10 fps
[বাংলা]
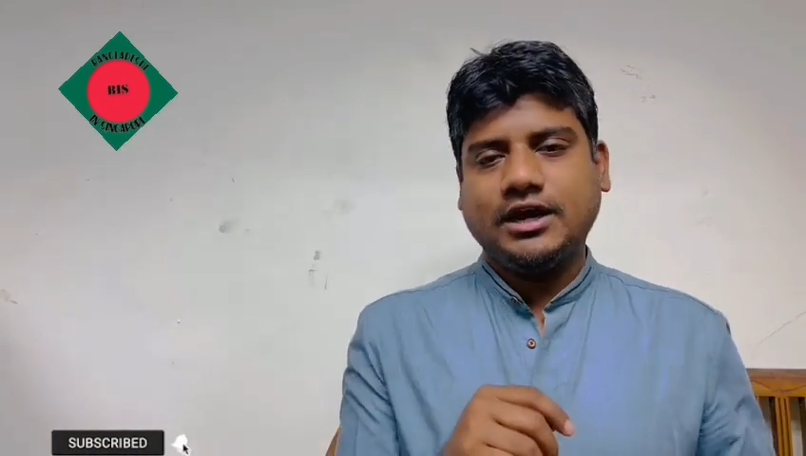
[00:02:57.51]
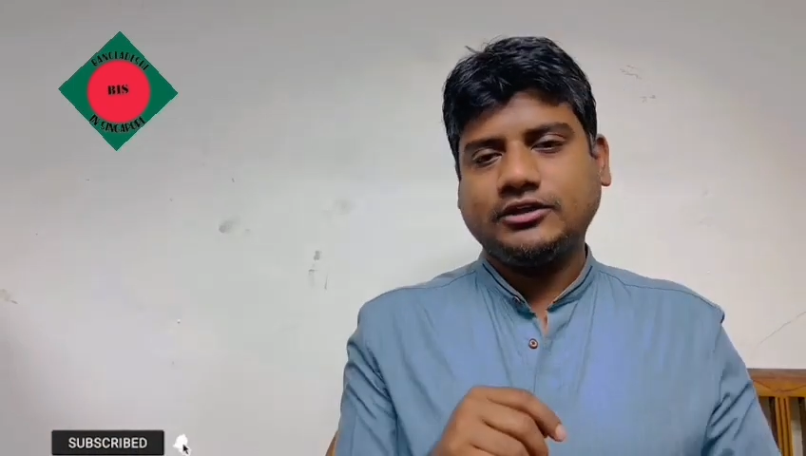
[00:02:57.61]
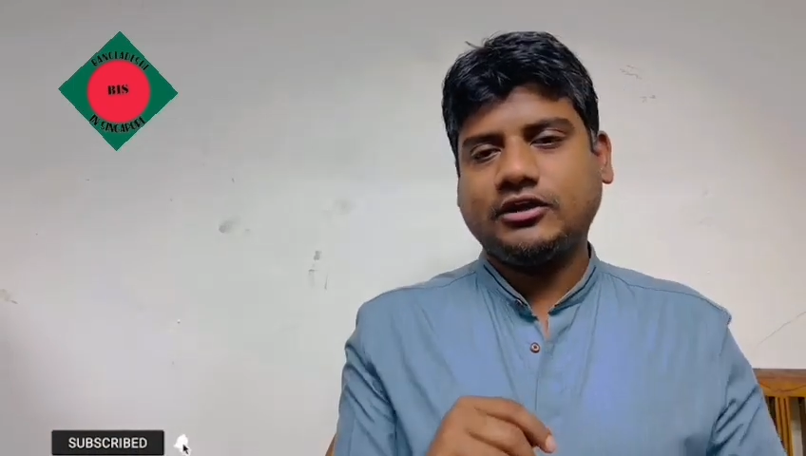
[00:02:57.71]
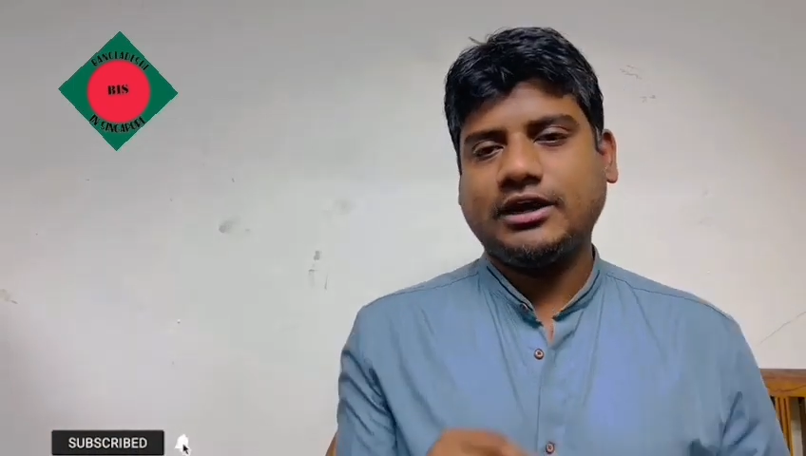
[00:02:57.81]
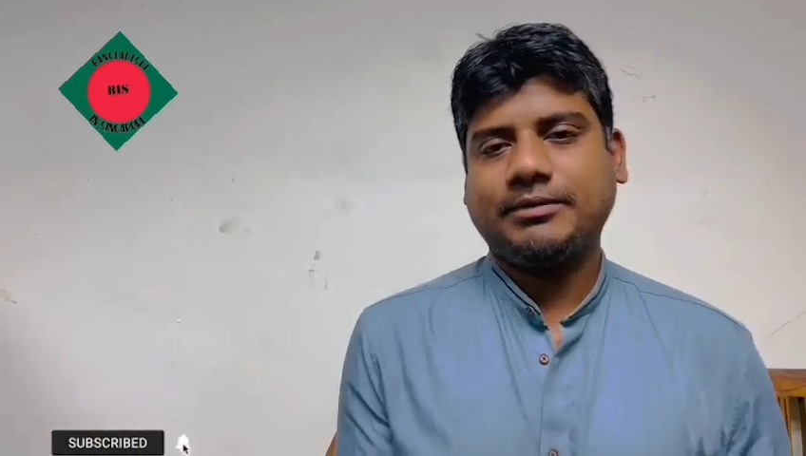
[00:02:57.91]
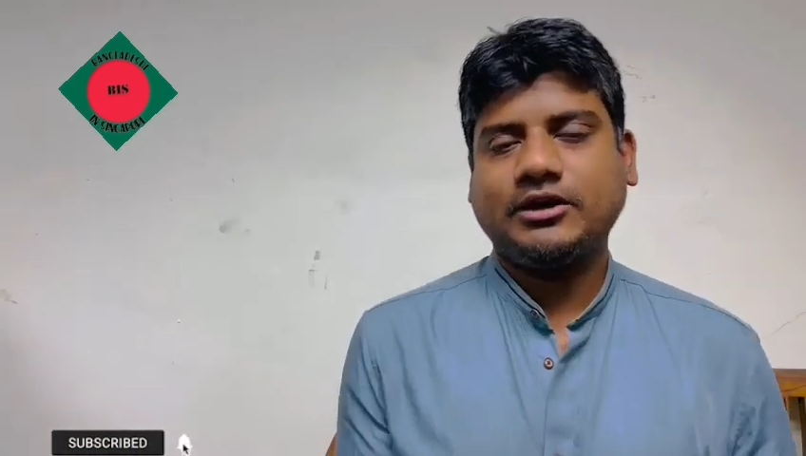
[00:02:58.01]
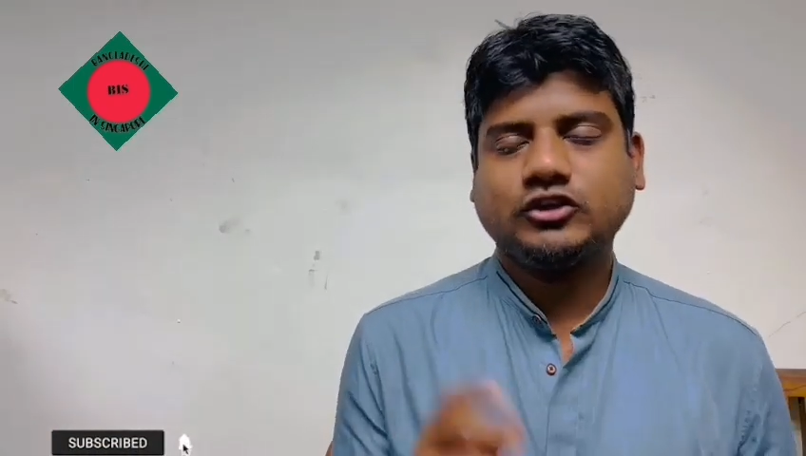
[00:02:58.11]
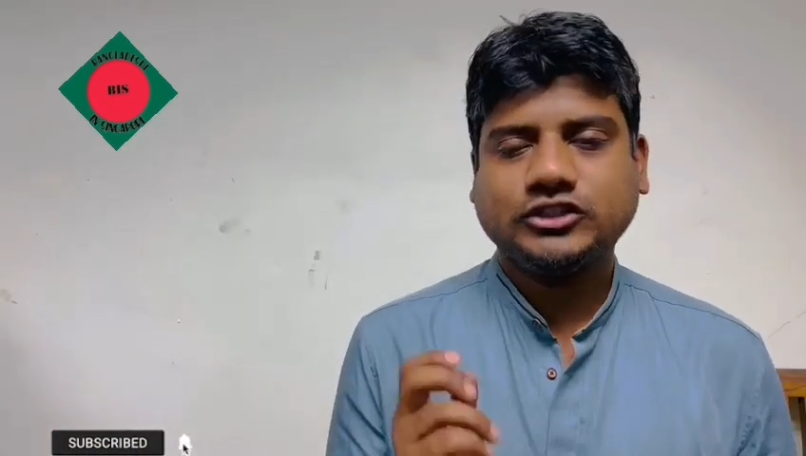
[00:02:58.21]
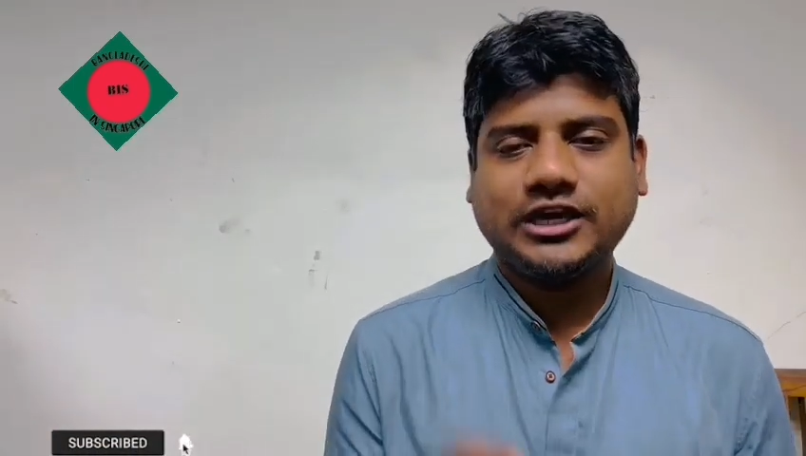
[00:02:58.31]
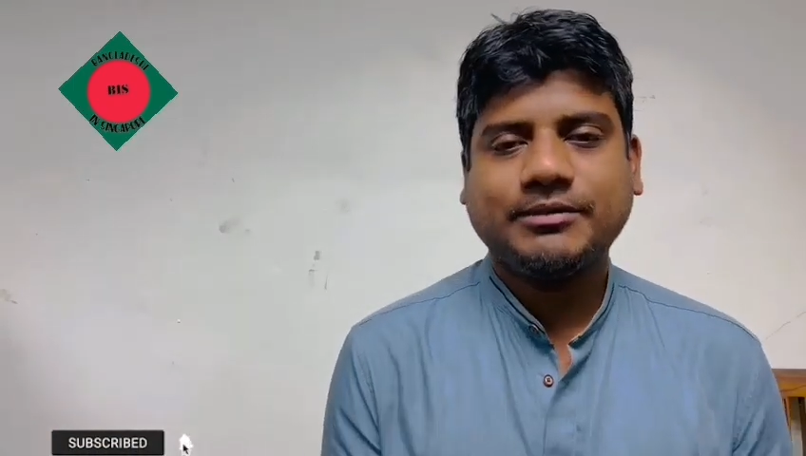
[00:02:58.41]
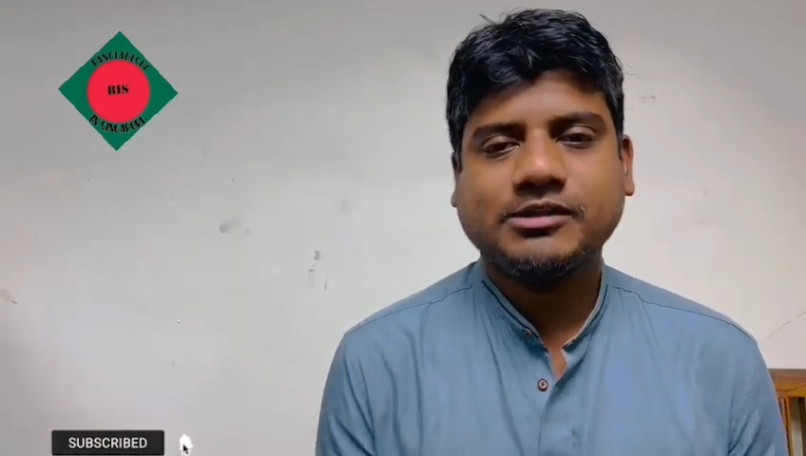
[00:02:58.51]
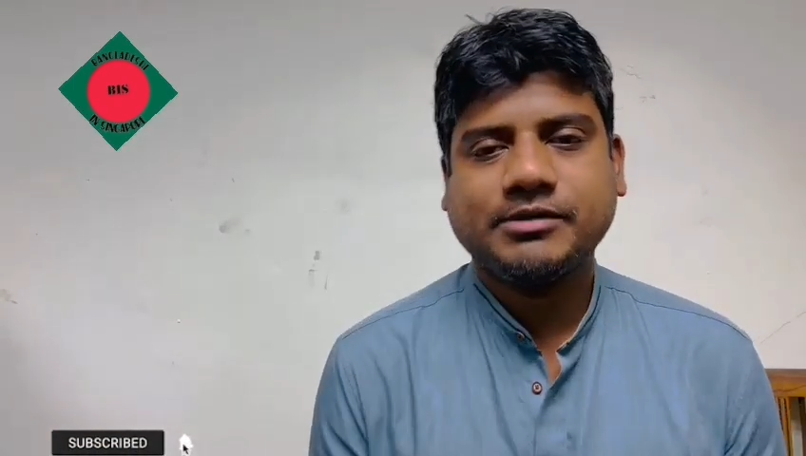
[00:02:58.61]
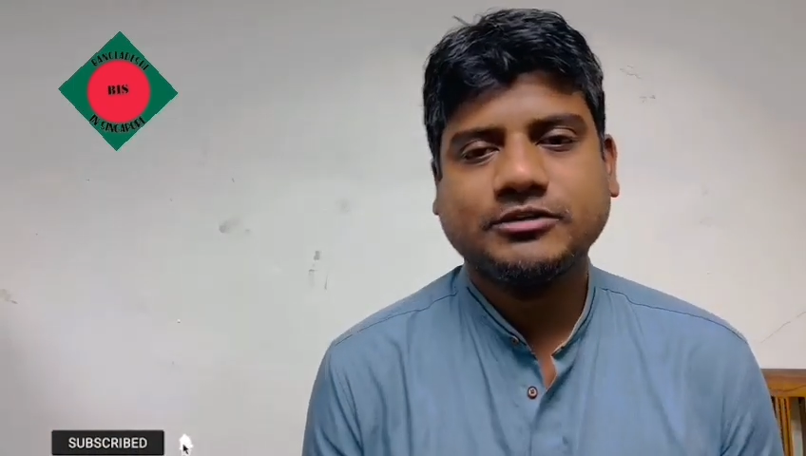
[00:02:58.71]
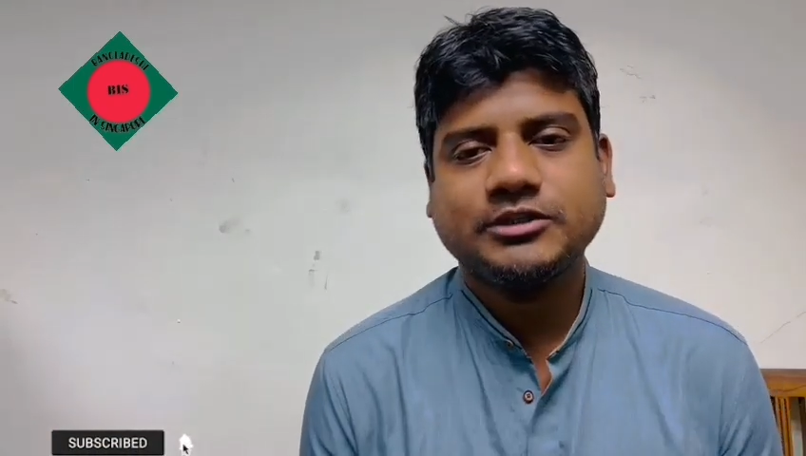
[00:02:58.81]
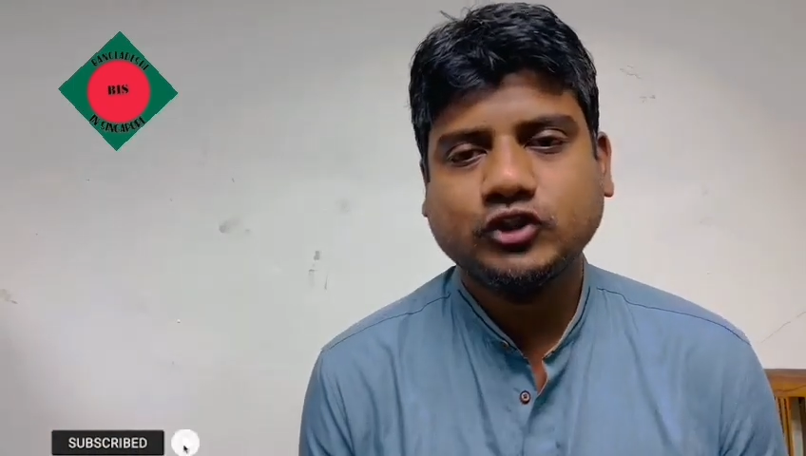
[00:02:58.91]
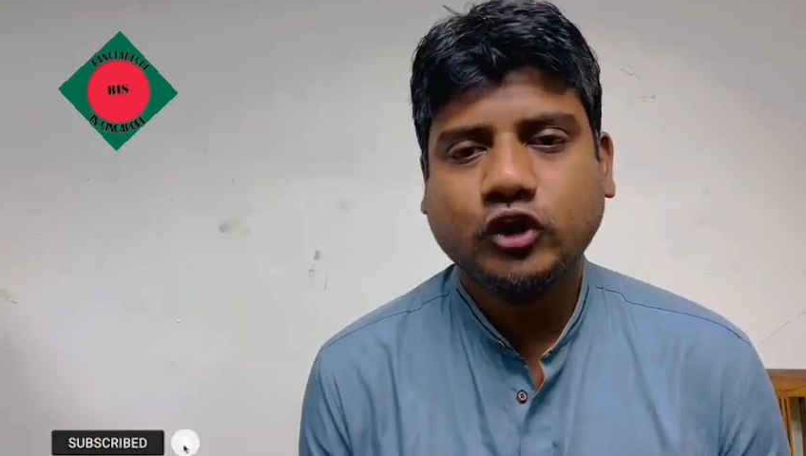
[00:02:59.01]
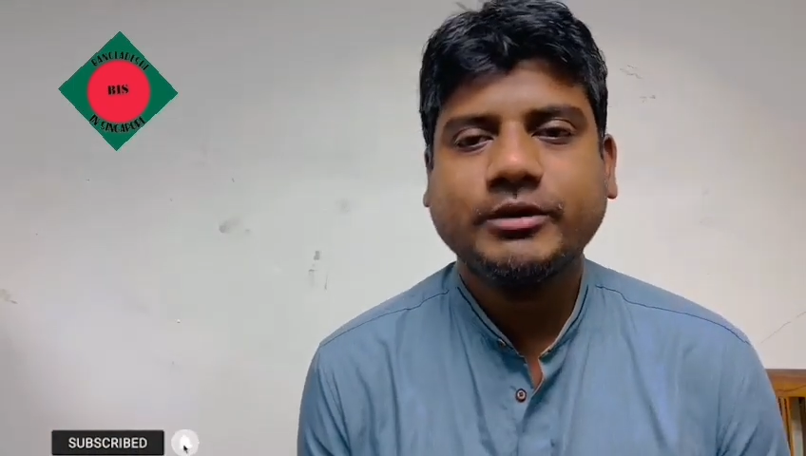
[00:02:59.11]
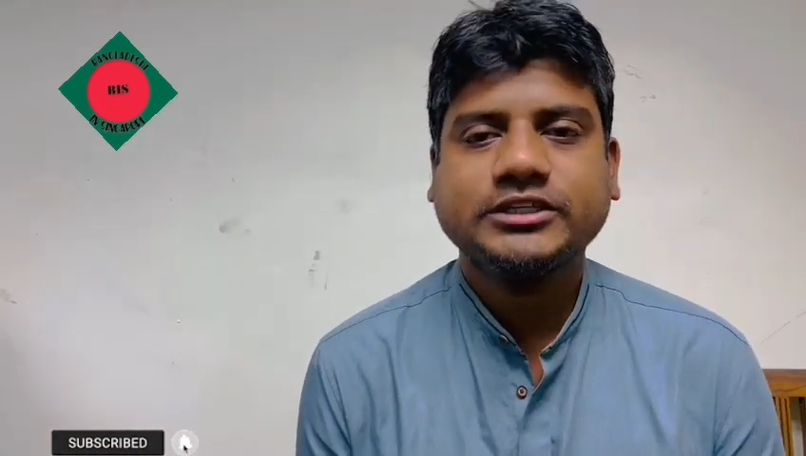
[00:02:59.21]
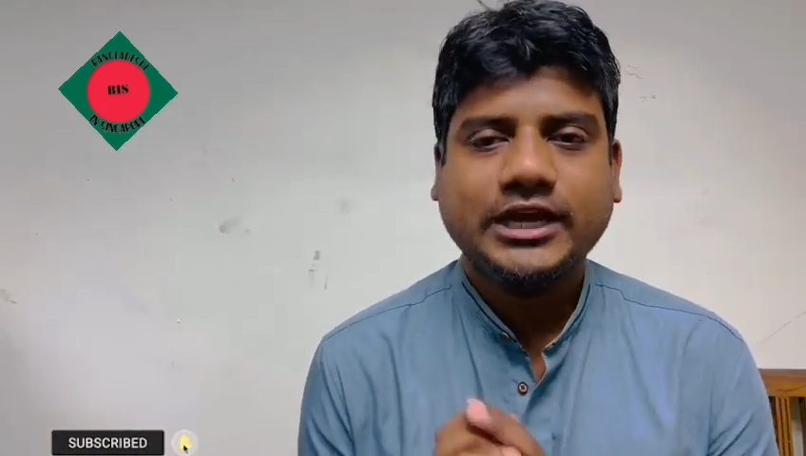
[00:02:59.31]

ধরেন আপনার এখনও চার মাস পাঁচ মাস ছয় মাস